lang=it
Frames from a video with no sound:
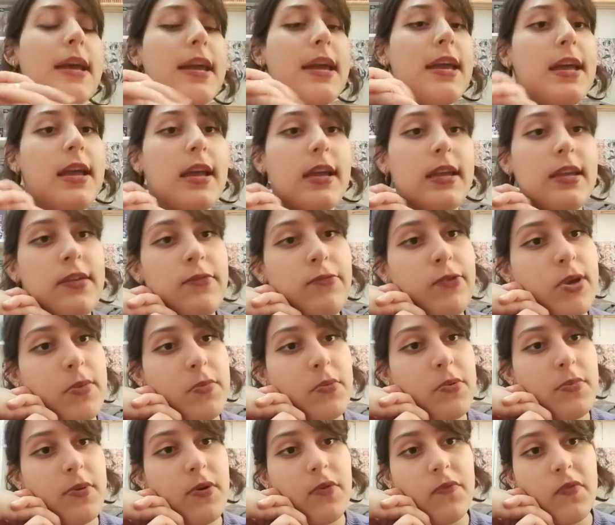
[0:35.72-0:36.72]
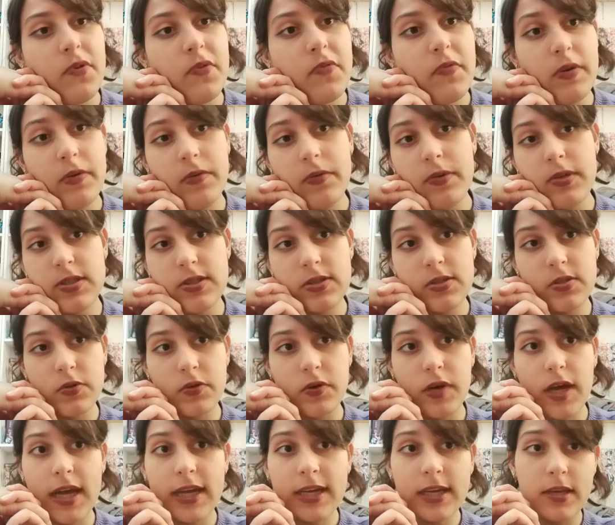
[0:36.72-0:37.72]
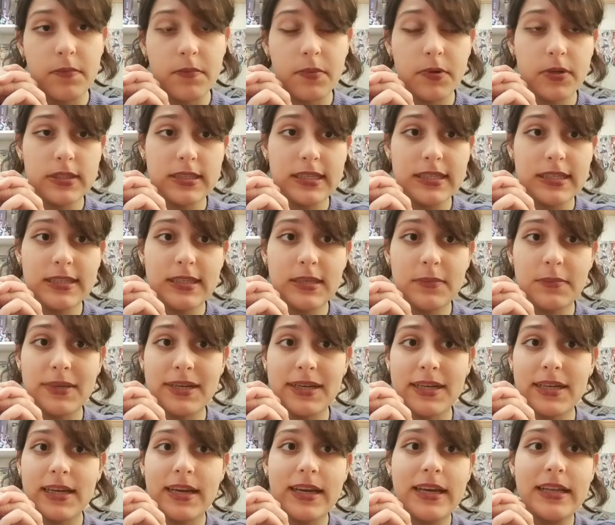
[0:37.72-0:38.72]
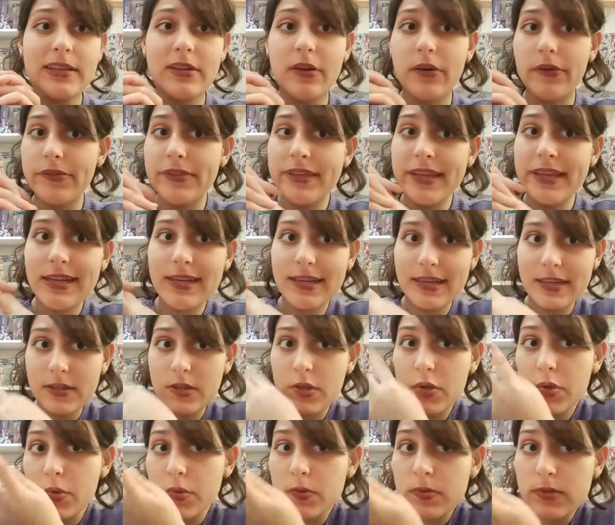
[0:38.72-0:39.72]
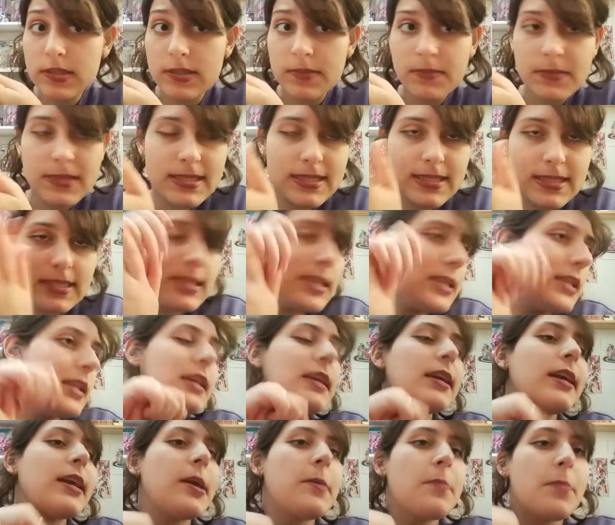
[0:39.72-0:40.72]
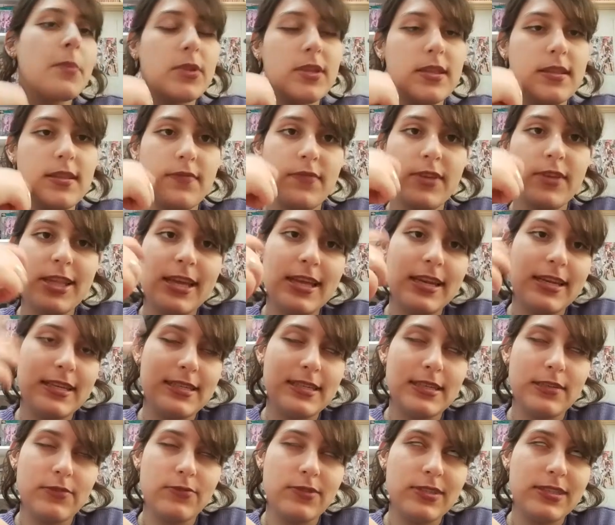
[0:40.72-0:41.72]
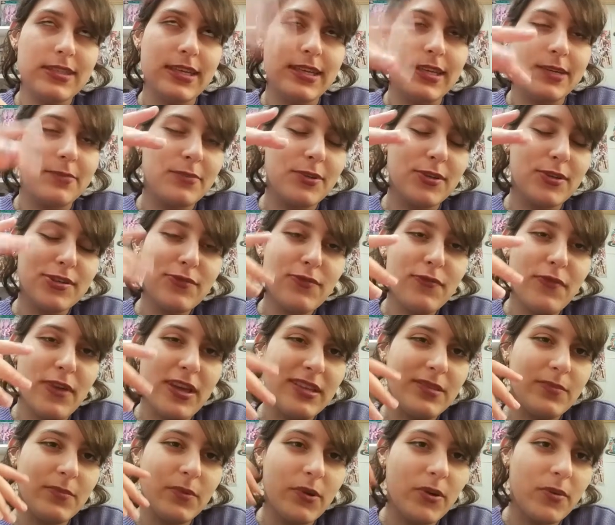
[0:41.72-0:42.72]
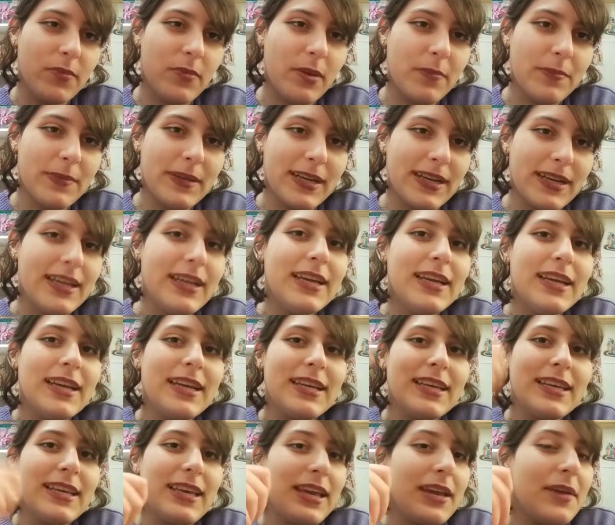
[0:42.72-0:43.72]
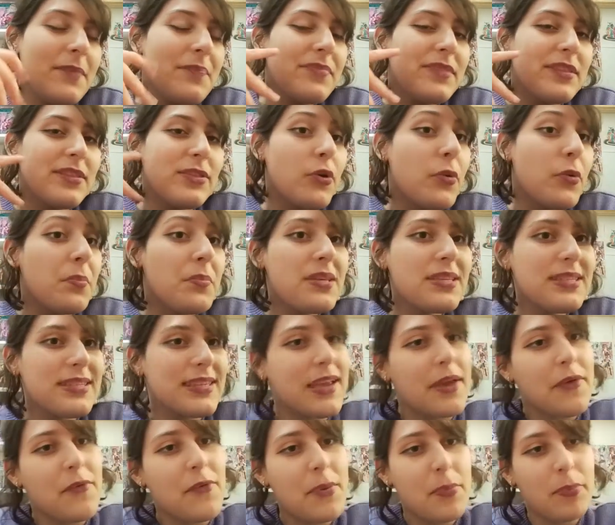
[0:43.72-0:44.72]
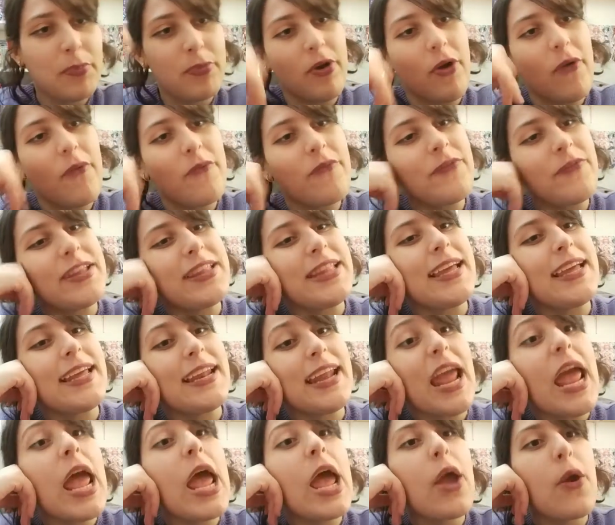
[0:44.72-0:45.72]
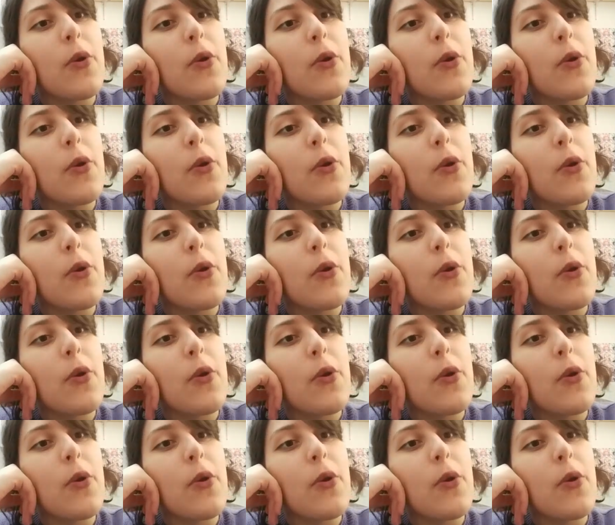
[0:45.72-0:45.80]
e i Weeaboo monthly favorites sono anche importanti perché do delle news mensili che potete vedere sia su Instagram che su Facebook, ma per chi non mi segue può vedere